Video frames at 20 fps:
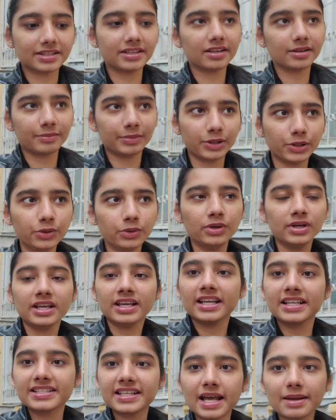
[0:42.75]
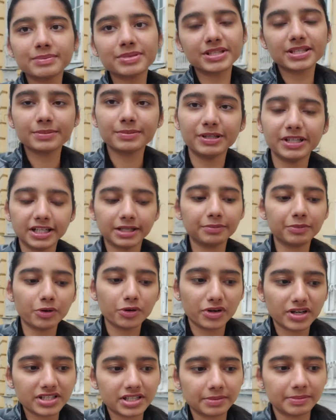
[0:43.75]
ईयर में हो एग्ज़ाम्स इसी बिल्डिंग में हो
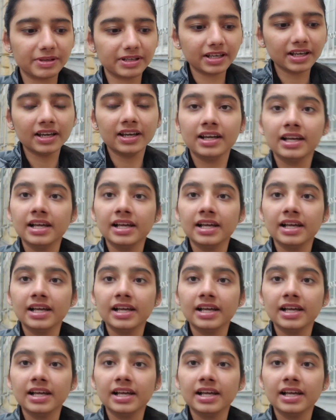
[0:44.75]
गए सभी के